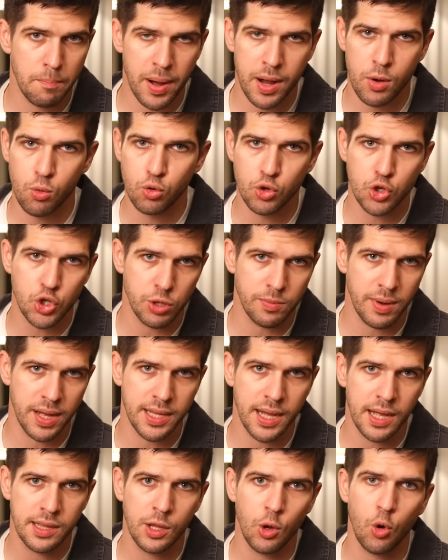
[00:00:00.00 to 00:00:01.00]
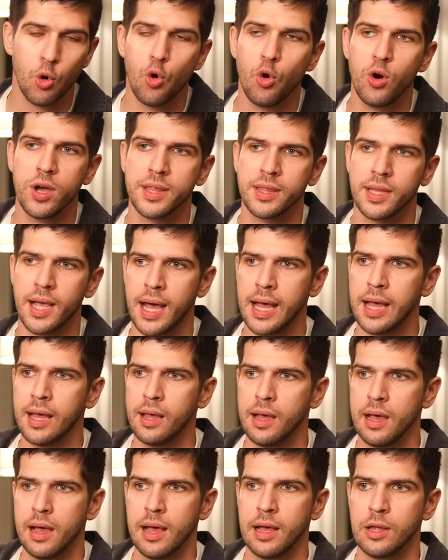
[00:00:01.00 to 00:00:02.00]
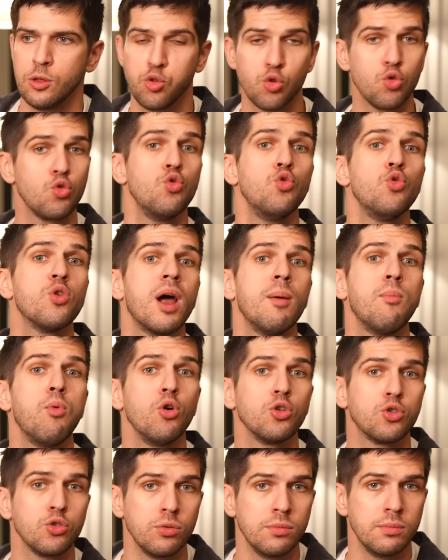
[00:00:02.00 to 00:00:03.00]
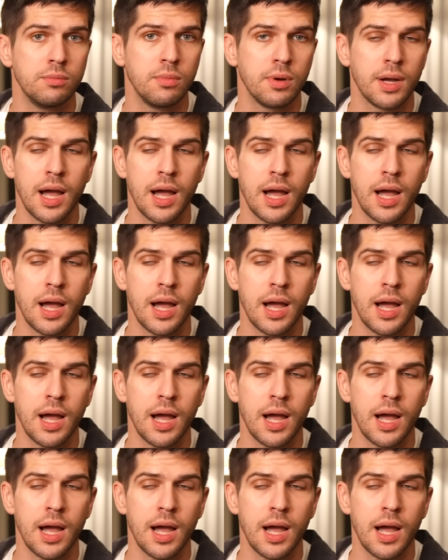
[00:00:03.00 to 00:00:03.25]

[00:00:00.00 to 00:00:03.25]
пакует чемоданы и уходит на другую работу,